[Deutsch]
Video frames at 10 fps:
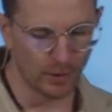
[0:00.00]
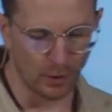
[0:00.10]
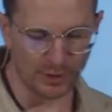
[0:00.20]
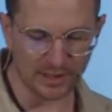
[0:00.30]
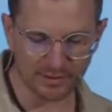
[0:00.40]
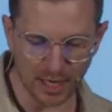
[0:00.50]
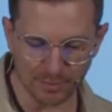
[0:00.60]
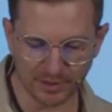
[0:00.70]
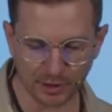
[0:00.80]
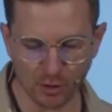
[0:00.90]
Und er
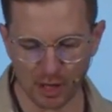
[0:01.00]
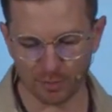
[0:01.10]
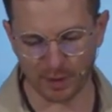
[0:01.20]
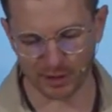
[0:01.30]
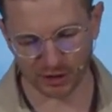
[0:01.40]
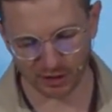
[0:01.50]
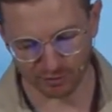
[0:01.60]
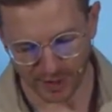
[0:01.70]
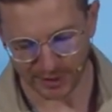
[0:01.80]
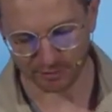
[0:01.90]
selbst ging noch ein paar Schritte
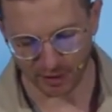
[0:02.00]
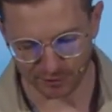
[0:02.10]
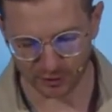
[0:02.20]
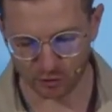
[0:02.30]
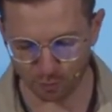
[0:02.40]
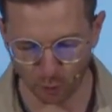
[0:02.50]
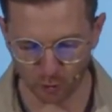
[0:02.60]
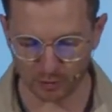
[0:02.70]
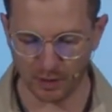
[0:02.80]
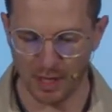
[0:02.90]
weiter, warf sich zu
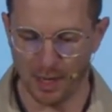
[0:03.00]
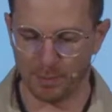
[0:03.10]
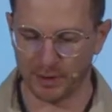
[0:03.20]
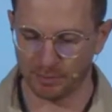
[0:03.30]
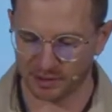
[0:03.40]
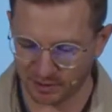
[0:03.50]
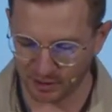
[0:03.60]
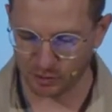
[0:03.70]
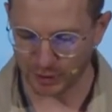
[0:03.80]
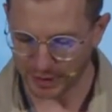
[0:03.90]
Boden mit dem
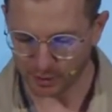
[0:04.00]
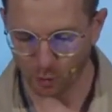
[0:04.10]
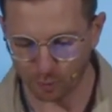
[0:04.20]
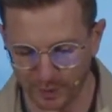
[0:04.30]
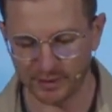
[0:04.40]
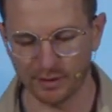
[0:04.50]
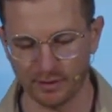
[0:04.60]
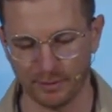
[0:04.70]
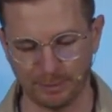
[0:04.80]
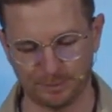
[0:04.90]
Gesicht zur Erde und
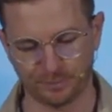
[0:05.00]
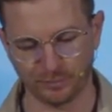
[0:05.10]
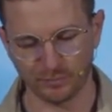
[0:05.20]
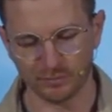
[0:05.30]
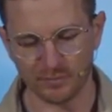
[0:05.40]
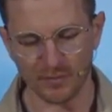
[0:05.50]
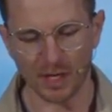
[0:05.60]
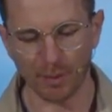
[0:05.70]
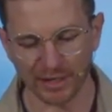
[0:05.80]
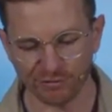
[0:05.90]
betete.
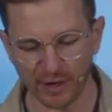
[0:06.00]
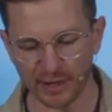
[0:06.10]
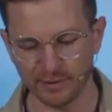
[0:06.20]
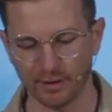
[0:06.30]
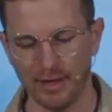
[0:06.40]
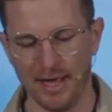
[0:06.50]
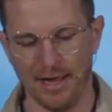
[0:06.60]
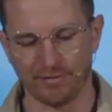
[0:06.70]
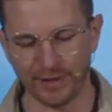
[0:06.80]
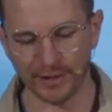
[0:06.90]
Mein Vater,
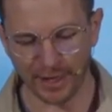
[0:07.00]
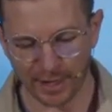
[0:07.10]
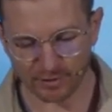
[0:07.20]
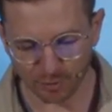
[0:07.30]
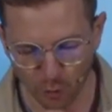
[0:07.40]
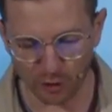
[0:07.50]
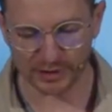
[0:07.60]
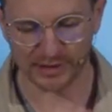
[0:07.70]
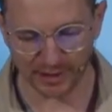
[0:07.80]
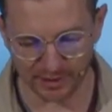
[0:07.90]
wenn es
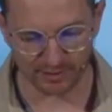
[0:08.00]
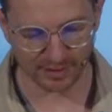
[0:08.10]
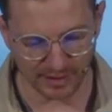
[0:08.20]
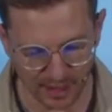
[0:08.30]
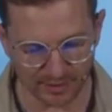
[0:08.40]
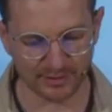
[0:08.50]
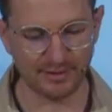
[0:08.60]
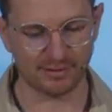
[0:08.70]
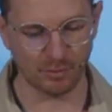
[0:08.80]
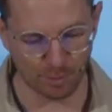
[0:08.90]
möglich ist, lass
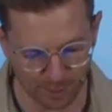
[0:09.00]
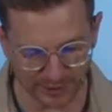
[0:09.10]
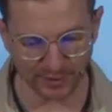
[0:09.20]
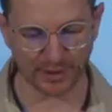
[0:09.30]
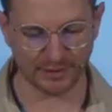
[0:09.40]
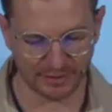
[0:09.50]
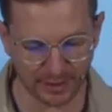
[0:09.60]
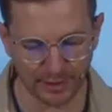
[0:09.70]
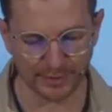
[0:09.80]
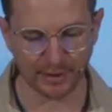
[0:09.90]
diesen bitteren
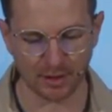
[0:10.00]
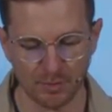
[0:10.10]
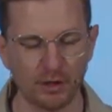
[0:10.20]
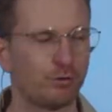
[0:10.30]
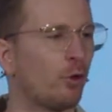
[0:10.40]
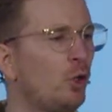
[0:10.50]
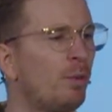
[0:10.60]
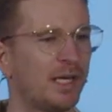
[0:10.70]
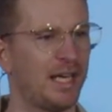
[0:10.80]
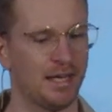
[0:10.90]
Kelch an mir
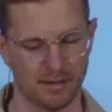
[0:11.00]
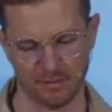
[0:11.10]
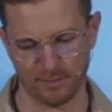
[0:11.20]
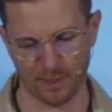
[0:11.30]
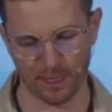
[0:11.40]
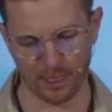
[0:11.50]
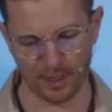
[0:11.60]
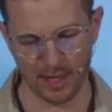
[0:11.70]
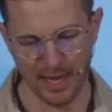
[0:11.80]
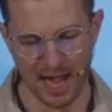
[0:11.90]
vorübergehen.
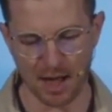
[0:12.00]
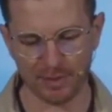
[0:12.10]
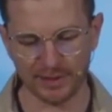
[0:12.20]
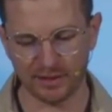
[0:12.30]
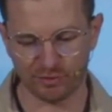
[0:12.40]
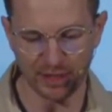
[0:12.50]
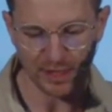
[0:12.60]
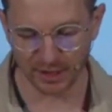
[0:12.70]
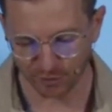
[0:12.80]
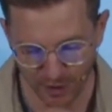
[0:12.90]
Aber nicht wie
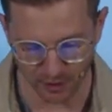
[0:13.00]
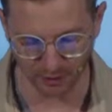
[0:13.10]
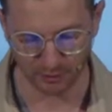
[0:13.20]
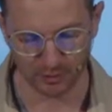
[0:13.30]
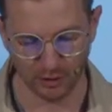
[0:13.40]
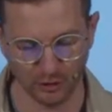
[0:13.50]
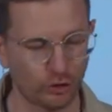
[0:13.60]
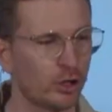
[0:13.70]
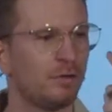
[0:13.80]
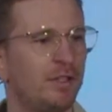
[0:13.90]
ich will,
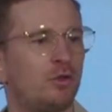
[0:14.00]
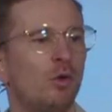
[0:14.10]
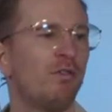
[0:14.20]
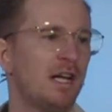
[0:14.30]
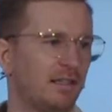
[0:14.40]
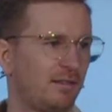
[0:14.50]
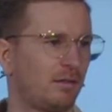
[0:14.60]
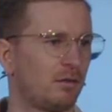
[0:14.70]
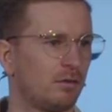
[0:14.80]
sondern wie du willst.